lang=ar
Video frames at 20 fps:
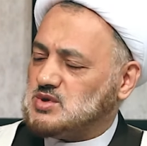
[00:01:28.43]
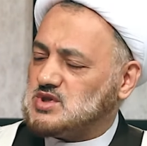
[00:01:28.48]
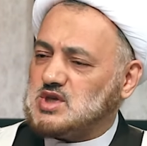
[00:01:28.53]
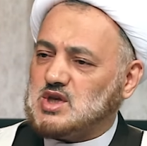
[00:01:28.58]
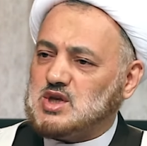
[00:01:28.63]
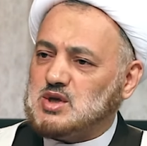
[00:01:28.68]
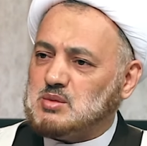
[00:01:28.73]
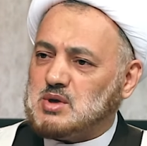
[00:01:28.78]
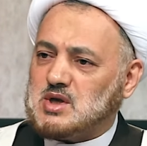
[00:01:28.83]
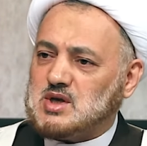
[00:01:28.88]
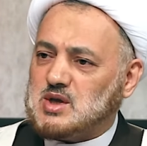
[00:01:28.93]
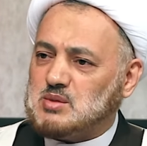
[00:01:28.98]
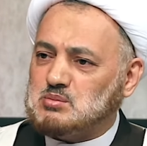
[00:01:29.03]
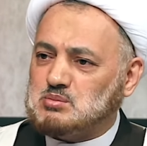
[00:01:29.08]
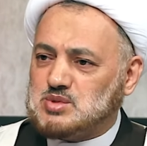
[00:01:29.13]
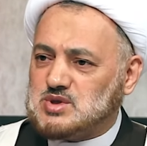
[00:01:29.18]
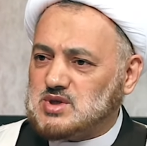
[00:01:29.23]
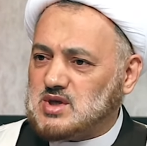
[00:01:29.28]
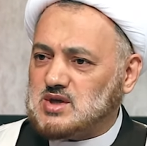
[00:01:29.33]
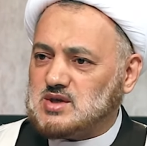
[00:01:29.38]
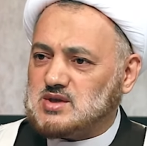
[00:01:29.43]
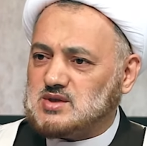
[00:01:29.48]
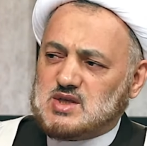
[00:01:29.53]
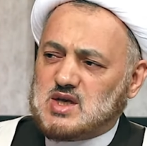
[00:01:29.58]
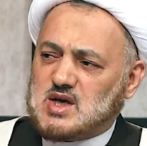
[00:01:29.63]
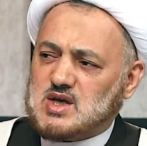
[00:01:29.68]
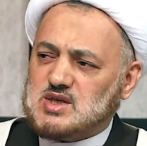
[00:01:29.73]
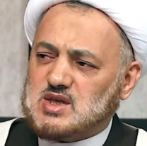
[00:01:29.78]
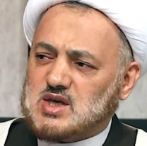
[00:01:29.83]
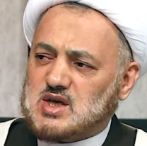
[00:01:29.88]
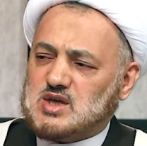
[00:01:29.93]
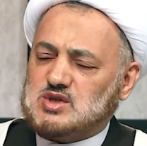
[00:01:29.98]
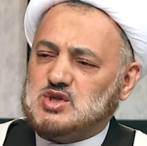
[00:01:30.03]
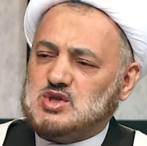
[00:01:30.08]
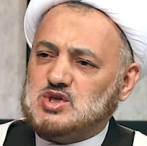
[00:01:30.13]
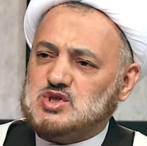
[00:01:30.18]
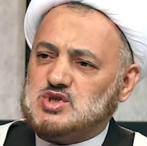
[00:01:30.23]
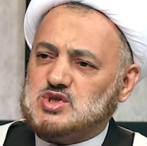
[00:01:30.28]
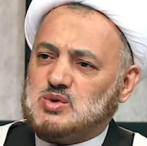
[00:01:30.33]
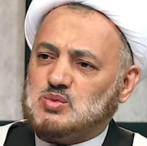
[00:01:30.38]
يسلم على الأنبياء يعني
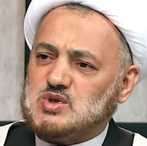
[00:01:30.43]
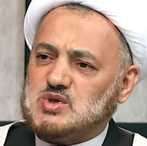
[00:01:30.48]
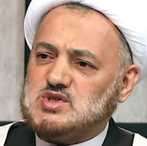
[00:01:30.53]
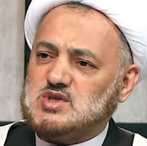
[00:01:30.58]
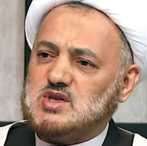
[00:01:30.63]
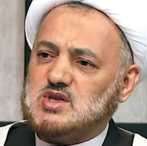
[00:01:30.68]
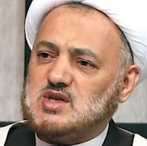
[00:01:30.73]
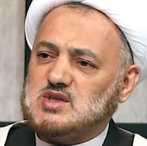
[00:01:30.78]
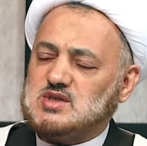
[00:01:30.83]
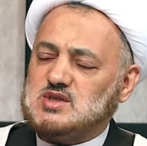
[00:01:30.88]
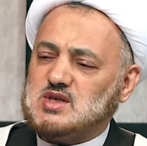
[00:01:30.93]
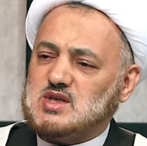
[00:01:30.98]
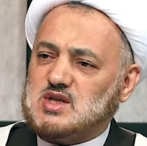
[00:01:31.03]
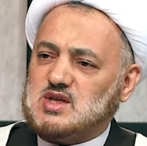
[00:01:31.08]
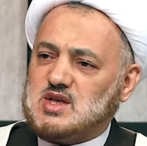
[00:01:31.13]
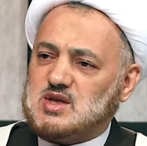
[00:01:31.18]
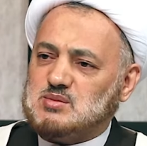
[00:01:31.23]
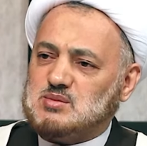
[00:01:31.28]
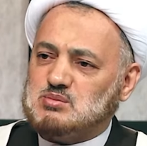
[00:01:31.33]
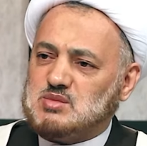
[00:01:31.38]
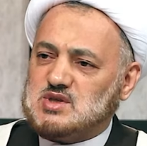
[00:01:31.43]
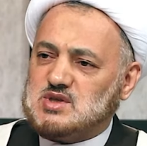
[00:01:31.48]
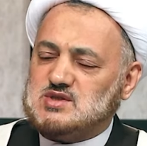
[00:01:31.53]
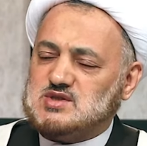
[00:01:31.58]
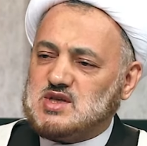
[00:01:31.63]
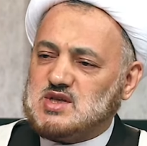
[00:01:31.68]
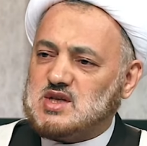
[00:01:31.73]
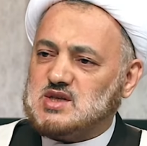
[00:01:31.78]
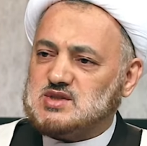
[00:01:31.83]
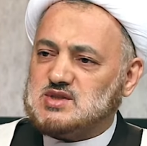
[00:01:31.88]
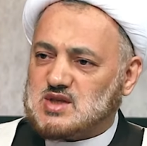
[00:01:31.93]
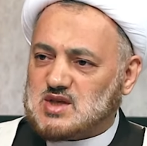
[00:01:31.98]
خديجة وصلت إلى منزلة